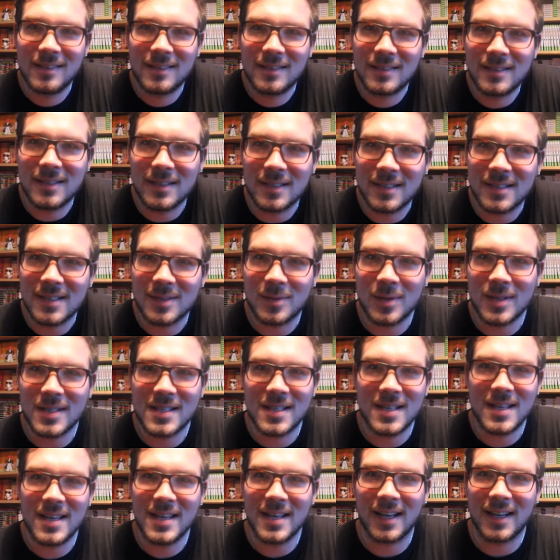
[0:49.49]
C'est quoi ce
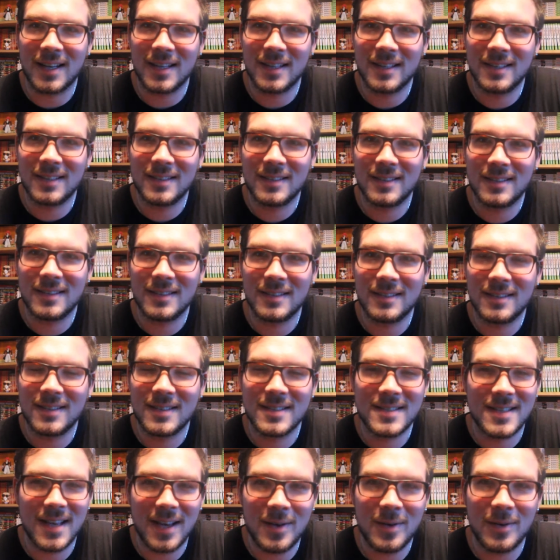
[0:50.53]
délire?
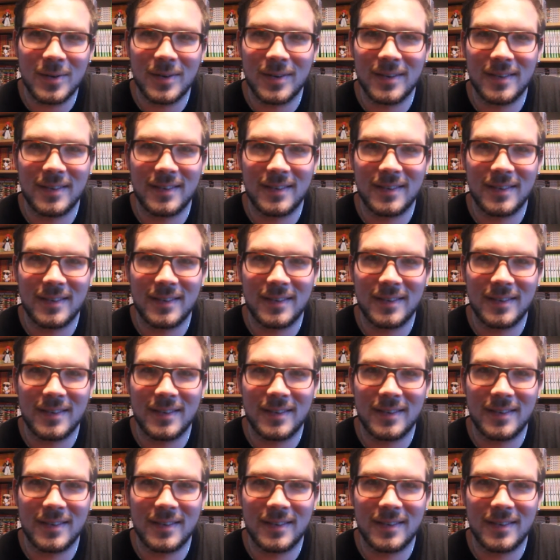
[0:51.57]
Sérieux?